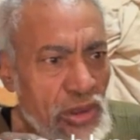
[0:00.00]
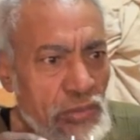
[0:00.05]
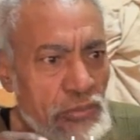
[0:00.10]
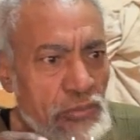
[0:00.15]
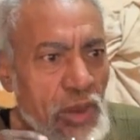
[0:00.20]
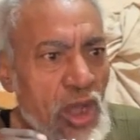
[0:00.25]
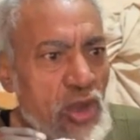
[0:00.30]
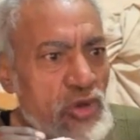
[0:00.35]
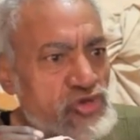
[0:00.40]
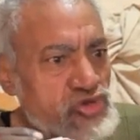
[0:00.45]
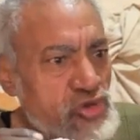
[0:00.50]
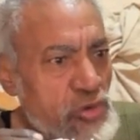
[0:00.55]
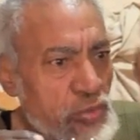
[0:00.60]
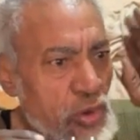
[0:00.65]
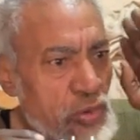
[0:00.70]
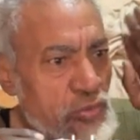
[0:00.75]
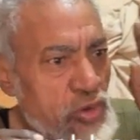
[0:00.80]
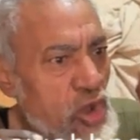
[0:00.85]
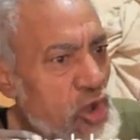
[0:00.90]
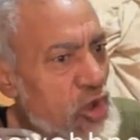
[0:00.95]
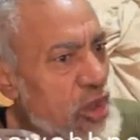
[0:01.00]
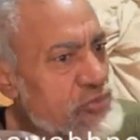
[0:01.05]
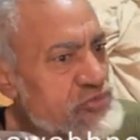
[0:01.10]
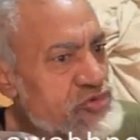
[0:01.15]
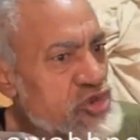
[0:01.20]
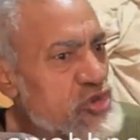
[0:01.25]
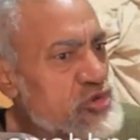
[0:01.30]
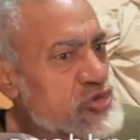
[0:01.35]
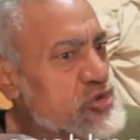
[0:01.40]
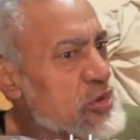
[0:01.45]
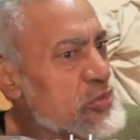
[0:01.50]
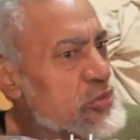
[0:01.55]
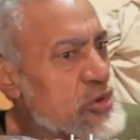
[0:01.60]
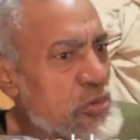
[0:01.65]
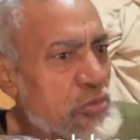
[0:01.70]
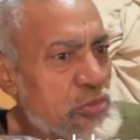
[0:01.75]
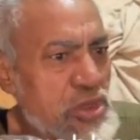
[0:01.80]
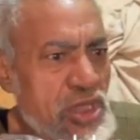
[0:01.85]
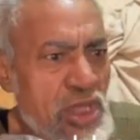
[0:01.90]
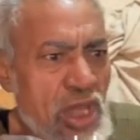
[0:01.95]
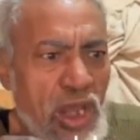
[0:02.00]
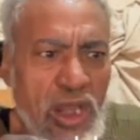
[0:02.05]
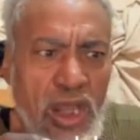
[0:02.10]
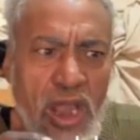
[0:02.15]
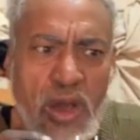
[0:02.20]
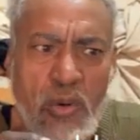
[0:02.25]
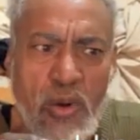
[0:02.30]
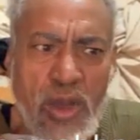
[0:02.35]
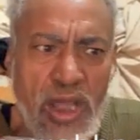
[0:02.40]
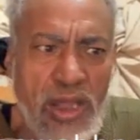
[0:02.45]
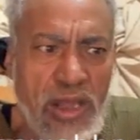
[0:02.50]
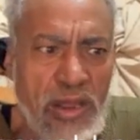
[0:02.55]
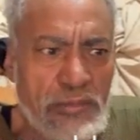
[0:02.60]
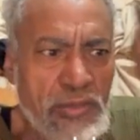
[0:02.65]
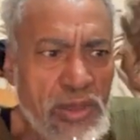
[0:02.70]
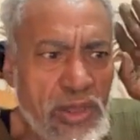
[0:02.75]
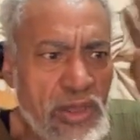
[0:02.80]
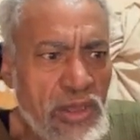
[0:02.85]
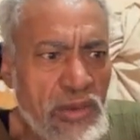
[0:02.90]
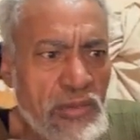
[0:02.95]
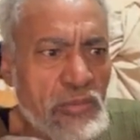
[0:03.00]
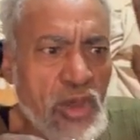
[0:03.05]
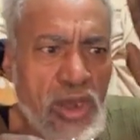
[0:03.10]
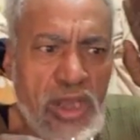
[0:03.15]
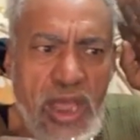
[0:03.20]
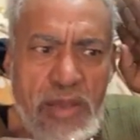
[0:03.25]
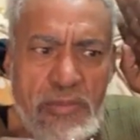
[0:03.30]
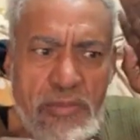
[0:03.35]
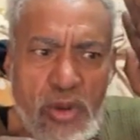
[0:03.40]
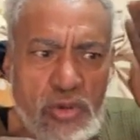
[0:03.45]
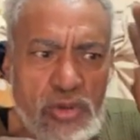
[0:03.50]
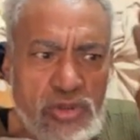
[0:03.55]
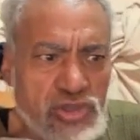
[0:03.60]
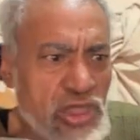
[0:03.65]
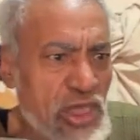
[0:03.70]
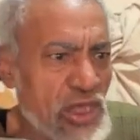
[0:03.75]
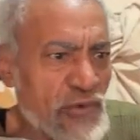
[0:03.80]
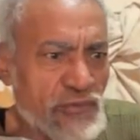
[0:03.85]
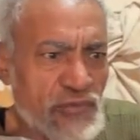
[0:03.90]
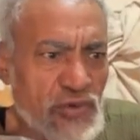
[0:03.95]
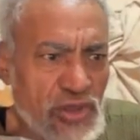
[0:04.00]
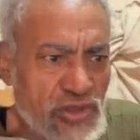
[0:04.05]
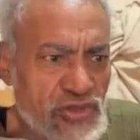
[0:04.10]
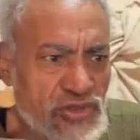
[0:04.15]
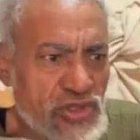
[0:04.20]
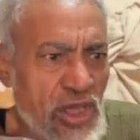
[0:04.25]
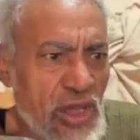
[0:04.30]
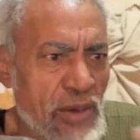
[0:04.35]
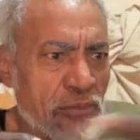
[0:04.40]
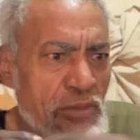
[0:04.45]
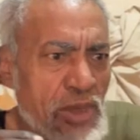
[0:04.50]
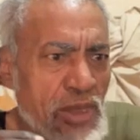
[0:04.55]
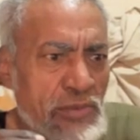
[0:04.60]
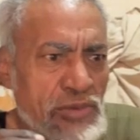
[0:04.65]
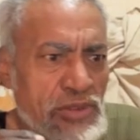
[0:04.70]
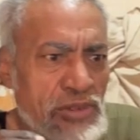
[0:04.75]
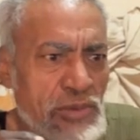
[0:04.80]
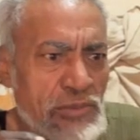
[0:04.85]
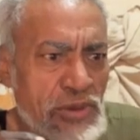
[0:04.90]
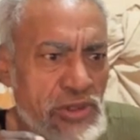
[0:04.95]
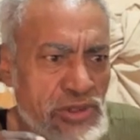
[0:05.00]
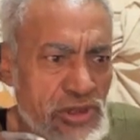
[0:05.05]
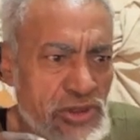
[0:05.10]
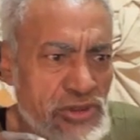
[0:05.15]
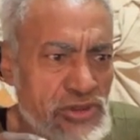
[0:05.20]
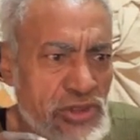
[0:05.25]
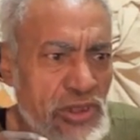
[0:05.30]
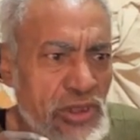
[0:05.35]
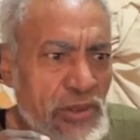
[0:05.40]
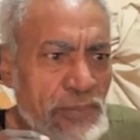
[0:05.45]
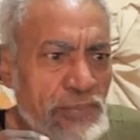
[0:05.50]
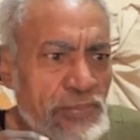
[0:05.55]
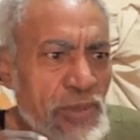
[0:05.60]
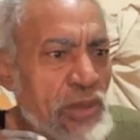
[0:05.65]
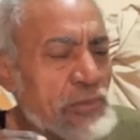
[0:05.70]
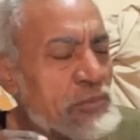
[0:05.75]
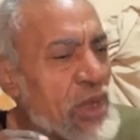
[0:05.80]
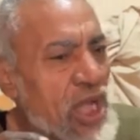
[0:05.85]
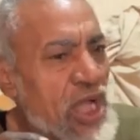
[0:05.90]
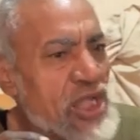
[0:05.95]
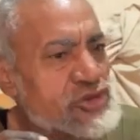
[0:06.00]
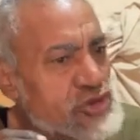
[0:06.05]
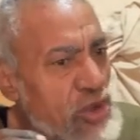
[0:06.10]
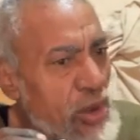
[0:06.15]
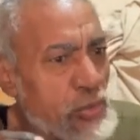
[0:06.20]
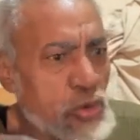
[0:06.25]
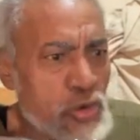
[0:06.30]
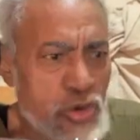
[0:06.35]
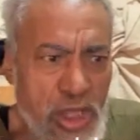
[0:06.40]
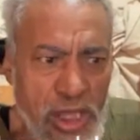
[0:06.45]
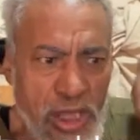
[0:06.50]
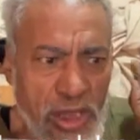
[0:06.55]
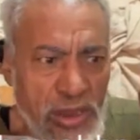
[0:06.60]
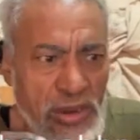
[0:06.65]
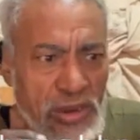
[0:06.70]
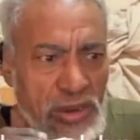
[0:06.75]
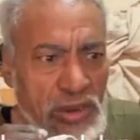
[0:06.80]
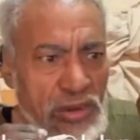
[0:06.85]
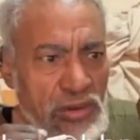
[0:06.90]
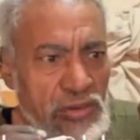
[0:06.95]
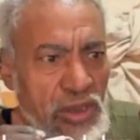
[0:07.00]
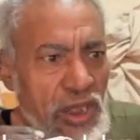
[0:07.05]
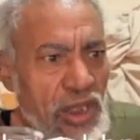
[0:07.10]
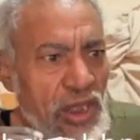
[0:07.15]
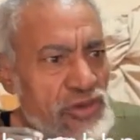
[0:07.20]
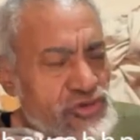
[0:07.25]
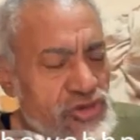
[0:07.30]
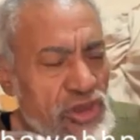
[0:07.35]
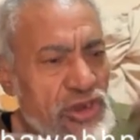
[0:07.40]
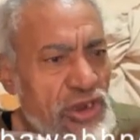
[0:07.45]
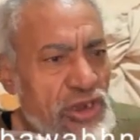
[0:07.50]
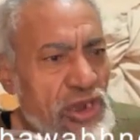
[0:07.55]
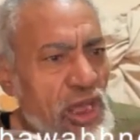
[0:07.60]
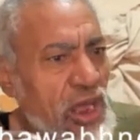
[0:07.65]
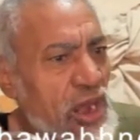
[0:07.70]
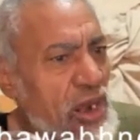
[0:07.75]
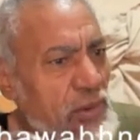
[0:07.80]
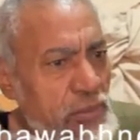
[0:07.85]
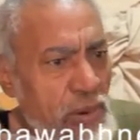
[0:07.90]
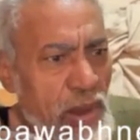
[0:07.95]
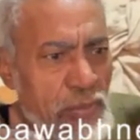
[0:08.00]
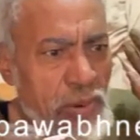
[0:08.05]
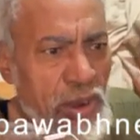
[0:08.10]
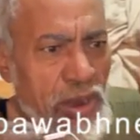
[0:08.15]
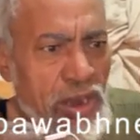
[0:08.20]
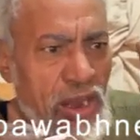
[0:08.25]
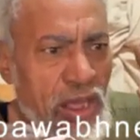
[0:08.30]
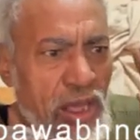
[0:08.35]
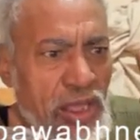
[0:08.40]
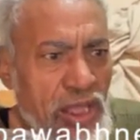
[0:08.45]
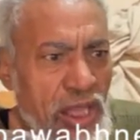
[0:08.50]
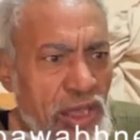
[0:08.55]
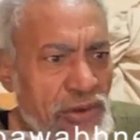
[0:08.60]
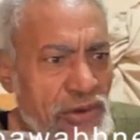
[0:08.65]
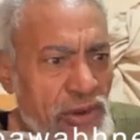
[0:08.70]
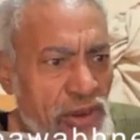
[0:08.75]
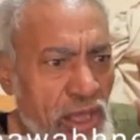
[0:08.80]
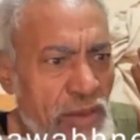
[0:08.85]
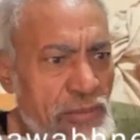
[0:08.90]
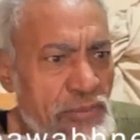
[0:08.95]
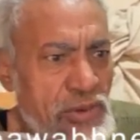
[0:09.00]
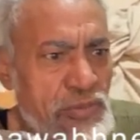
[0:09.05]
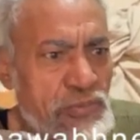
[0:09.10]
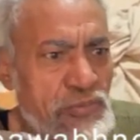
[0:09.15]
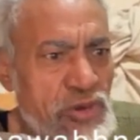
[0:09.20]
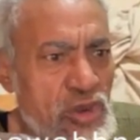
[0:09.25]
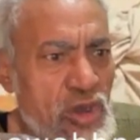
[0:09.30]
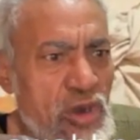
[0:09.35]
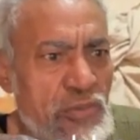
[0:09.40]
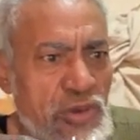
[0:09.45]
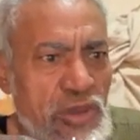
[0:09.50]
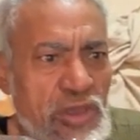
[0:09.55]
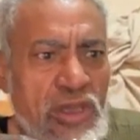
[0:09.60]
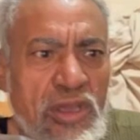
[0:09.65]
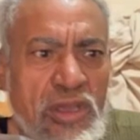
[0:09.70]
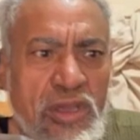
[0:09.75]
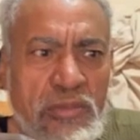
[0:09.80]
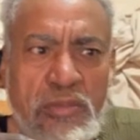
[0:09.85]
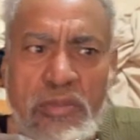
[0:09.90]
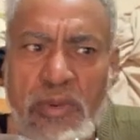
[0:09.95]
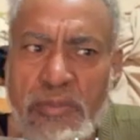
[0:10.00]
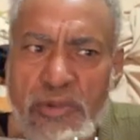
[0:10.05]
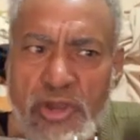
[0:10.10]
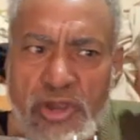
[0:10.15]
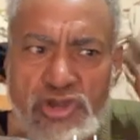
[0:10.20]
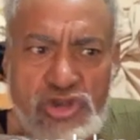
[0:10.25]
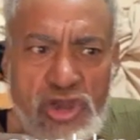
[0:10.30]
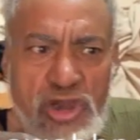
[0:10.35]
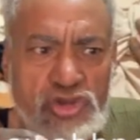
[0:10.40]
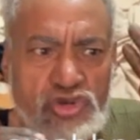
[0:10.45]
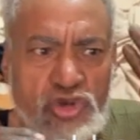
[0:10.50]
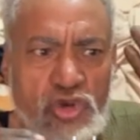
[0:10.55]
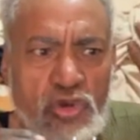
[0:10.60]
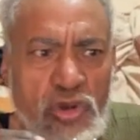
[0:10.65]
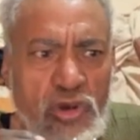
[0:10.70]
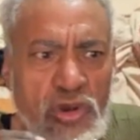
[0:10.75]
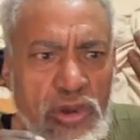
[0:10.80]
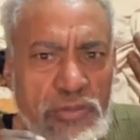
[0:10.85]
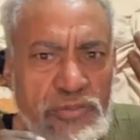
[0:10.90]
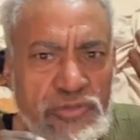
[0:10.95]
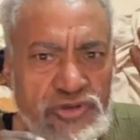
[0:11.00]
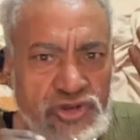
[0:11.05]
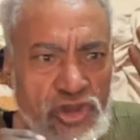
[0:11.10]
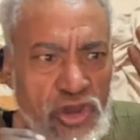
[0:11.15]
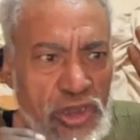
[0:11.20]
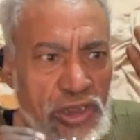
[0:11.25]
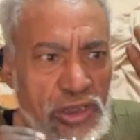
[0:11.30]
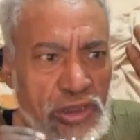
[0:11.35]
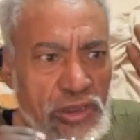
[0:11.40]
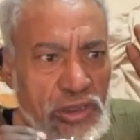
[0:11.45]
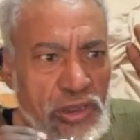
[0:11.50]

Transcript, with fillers: باخذ 750 800 الله اعلم والله ما كنت اعرف اعدها ام احمد اللي بتعد معاش ابويا عشان انا على باب الله يعني عمك من يومي ما معيش لا شغله ولا مشغله